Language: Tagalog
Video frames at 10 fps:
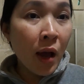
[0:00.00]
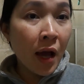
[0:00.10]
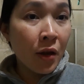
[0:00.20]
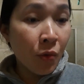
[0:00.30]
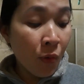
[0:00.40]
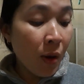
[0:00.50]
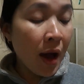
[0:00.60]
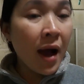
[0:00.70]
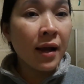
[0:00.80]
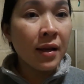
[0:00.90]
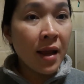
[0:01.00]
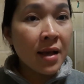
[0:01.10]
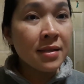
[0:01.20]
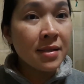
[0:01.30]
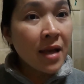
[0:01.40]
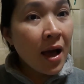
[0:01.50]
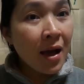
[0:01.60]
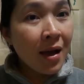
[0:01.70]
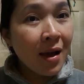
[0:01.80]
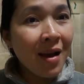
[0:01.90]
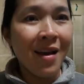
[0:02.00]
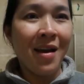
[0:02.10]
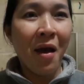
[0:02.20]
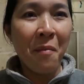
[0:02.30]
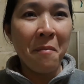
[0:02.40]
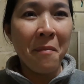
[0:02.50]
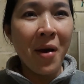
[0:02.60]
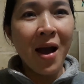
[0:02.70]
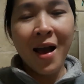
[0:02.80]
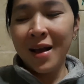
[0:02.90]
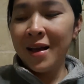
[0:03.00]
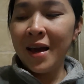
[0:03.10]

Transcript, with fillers: ano ang nasa bag.